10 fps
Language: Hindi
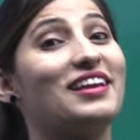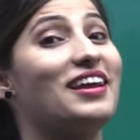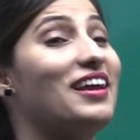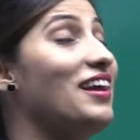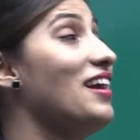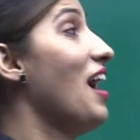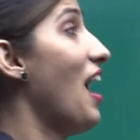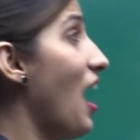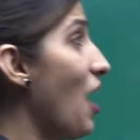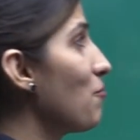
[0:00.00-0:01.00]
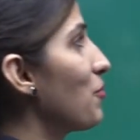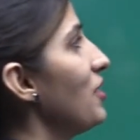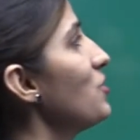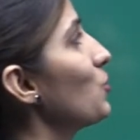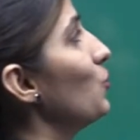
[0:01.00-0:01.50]
लिए
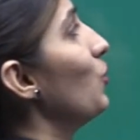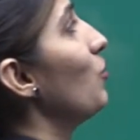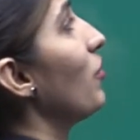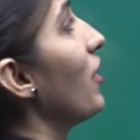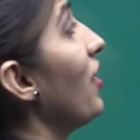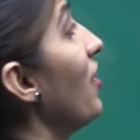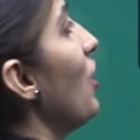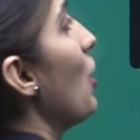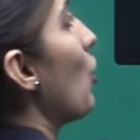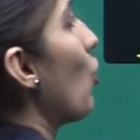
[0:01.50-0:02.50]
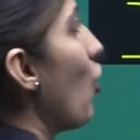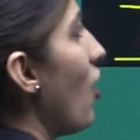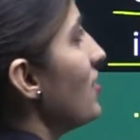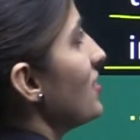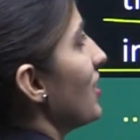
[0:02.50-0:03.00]
आपके स्कूल में
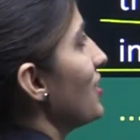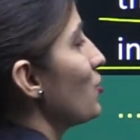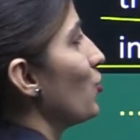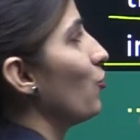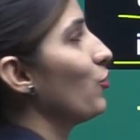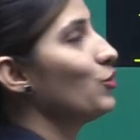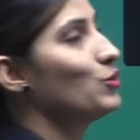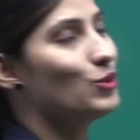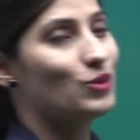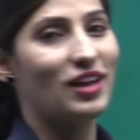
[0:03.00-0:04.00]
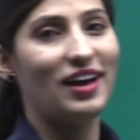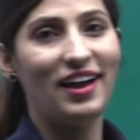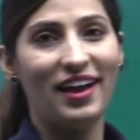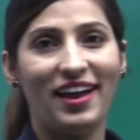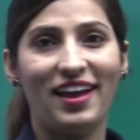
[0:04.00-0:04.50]
कौन सा स्टोव यूज़ होता
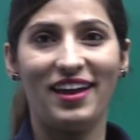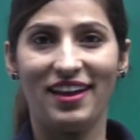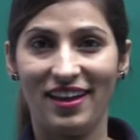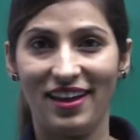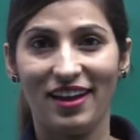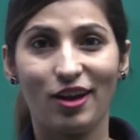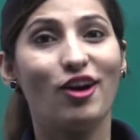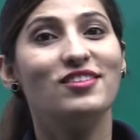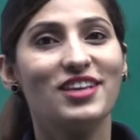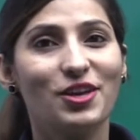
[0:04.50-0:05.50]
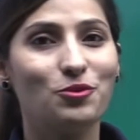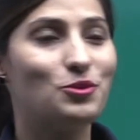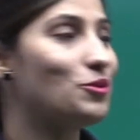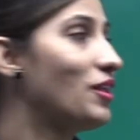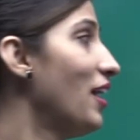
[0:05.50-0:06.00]
है कौन सा
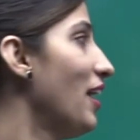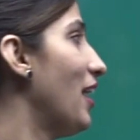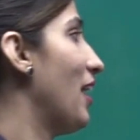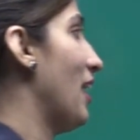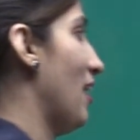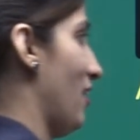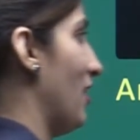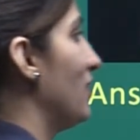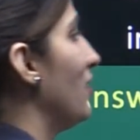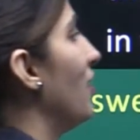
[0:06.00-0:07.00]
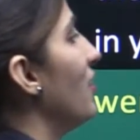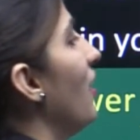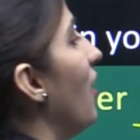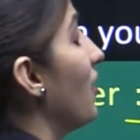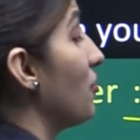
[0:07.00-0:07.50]
यूज़ होता है अथन
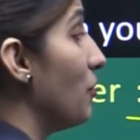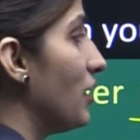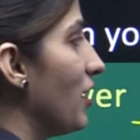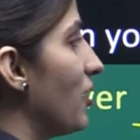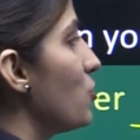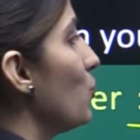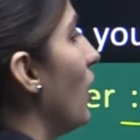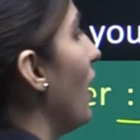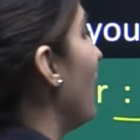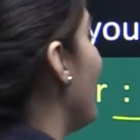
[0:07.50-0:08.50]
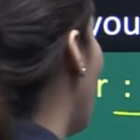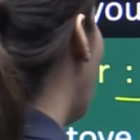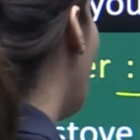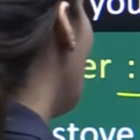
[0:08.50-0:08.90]
हाथ मिट्टी का चूल्हा या